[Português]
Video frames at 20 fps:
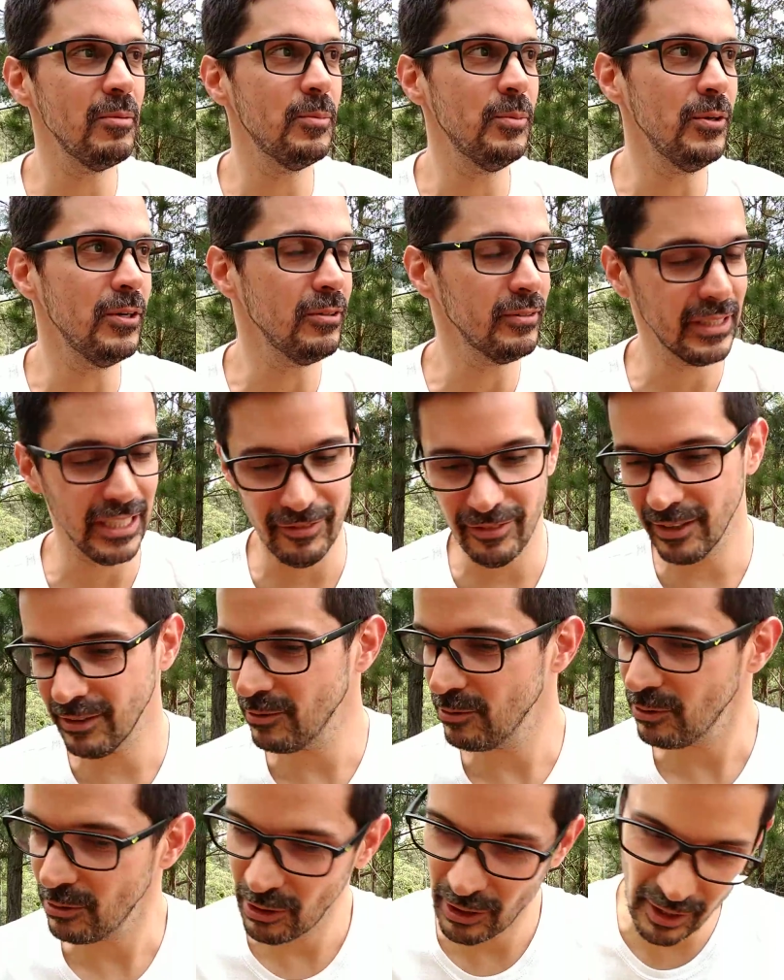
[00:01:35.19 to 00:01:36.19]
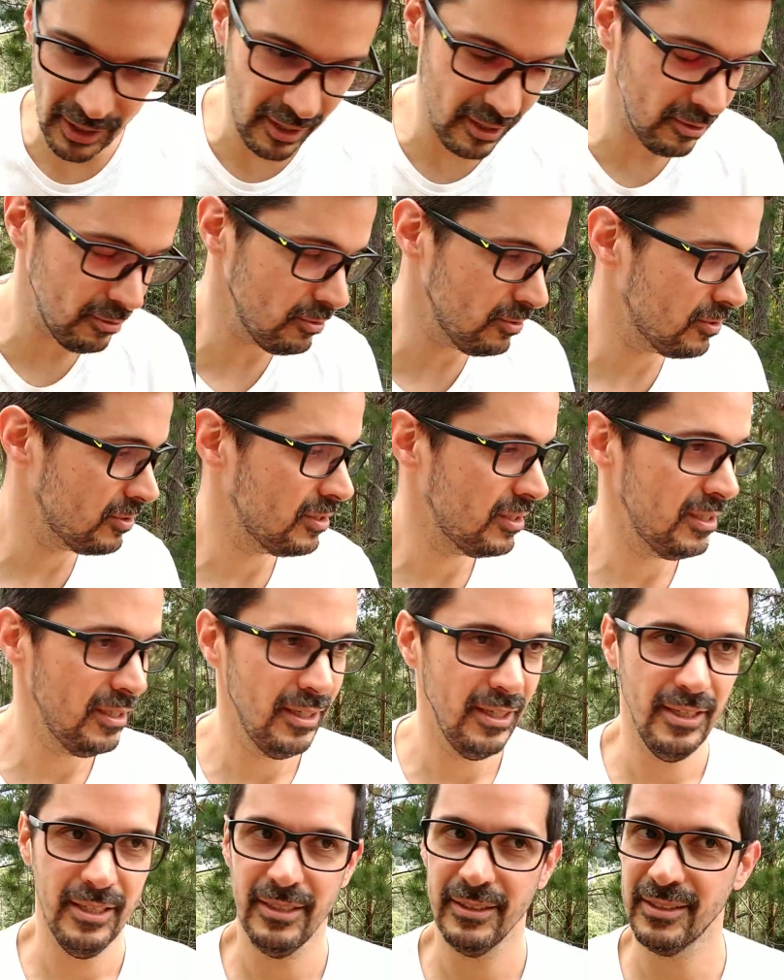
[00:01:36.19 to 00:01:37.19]
Porque eu tava correndo,
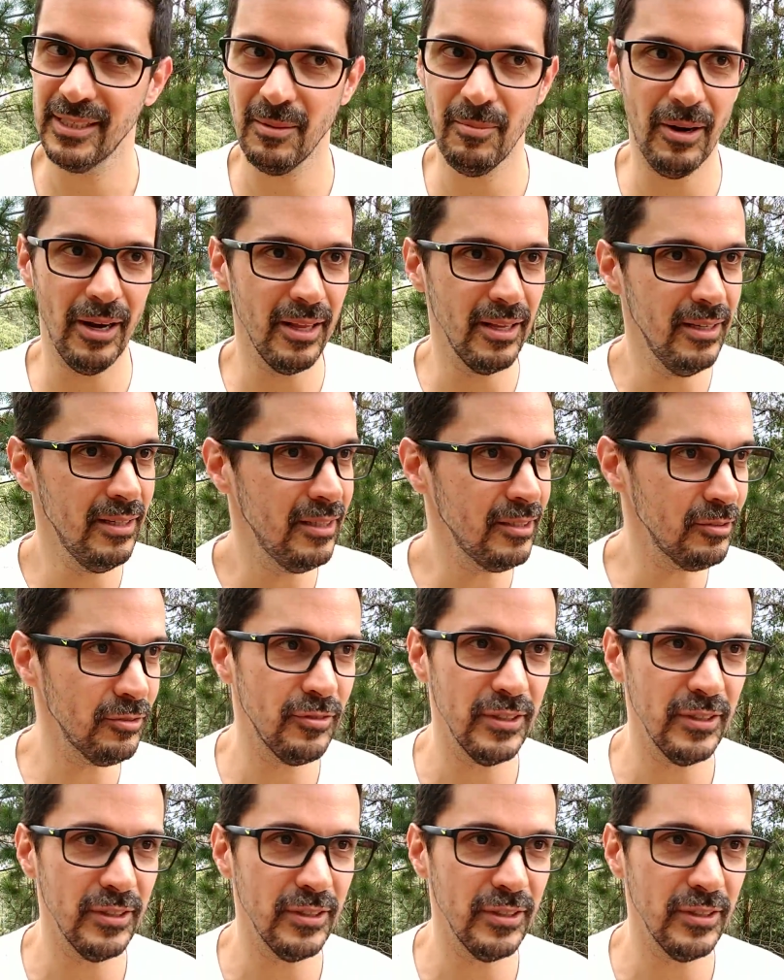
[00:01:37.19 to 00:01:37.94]
trabalhando,